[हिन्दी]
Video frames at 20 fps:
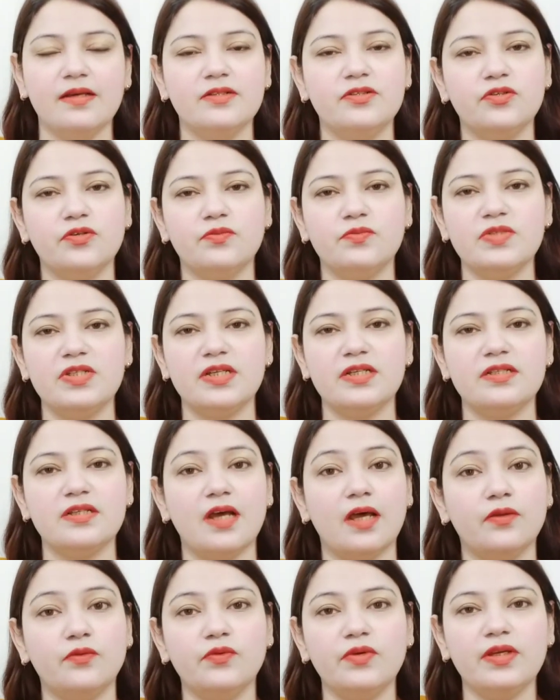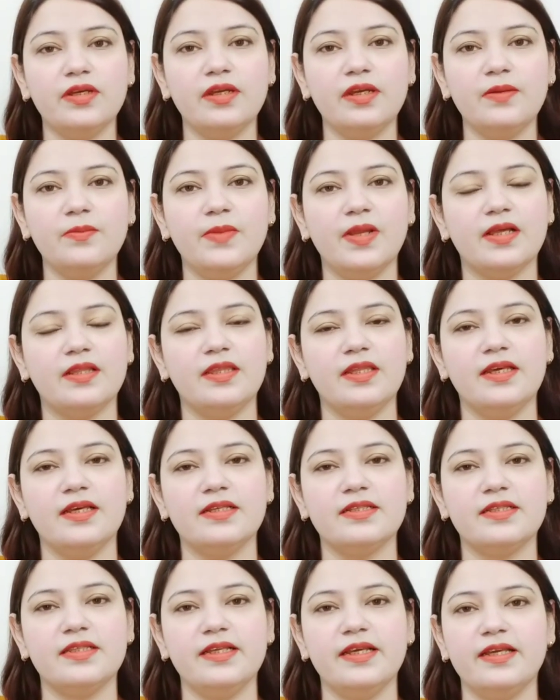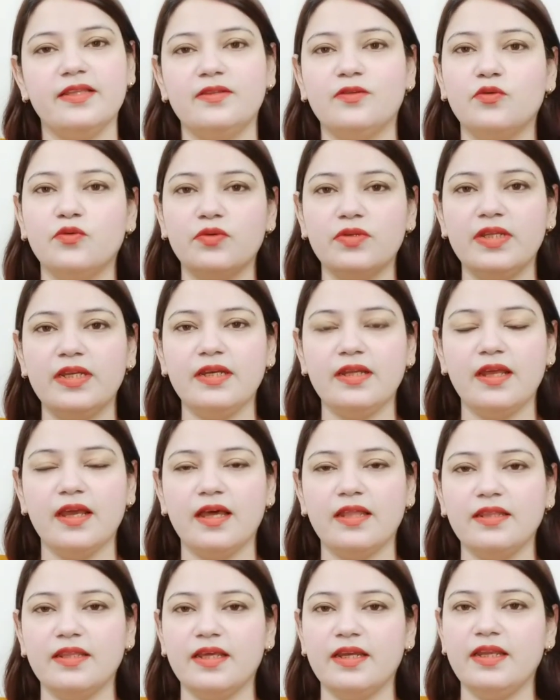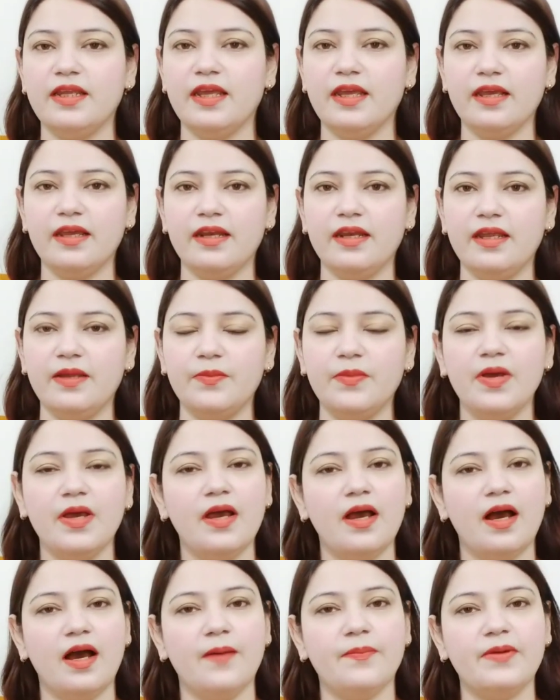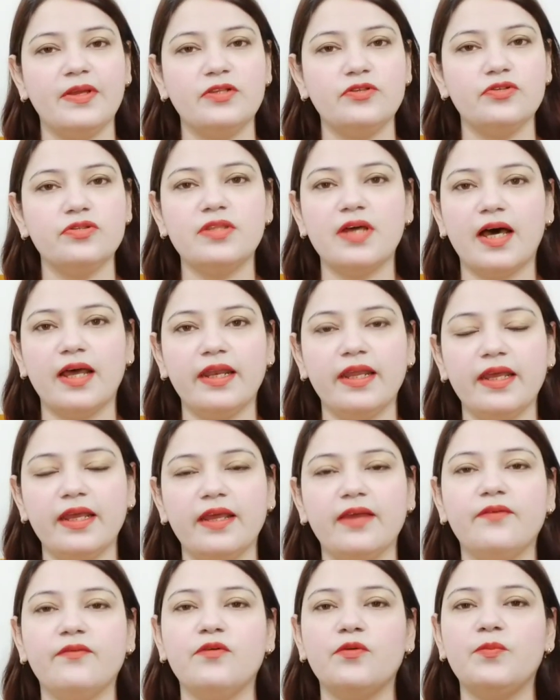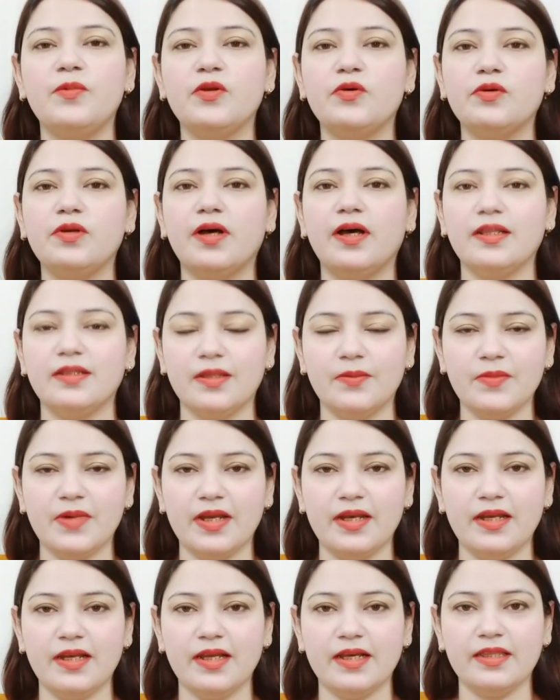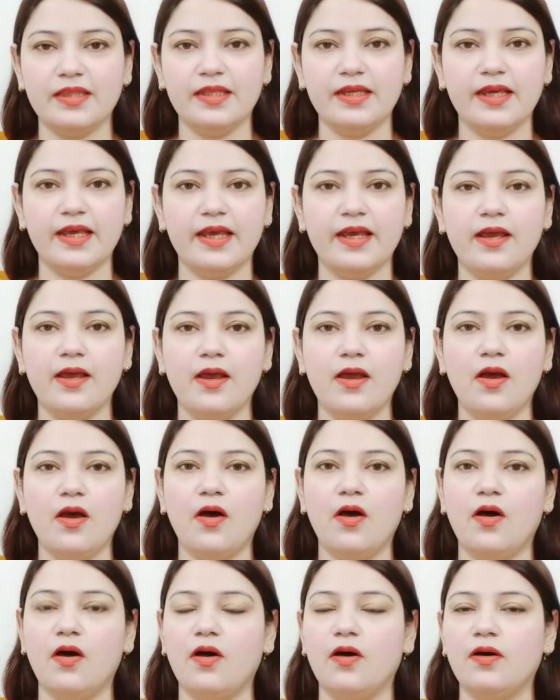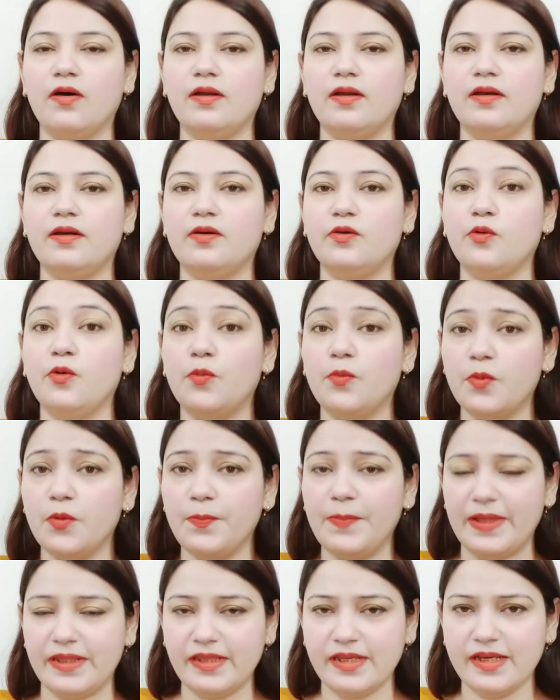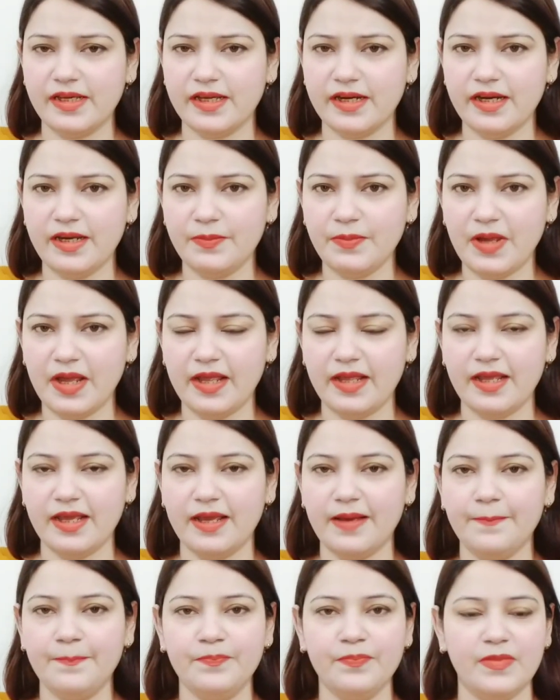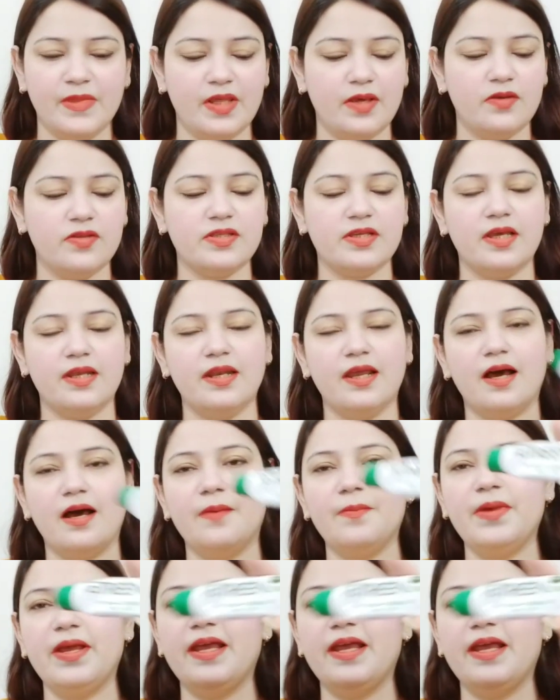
जो मुझे जादुई क्रीम लगती है इसलिए दो दिन के अंदर ये क्रीम आपके जो दाने हैं वो बिल्कुल ख़त्म करने लगती है और होम्योपैथिक क्रीम है ये उसका नाम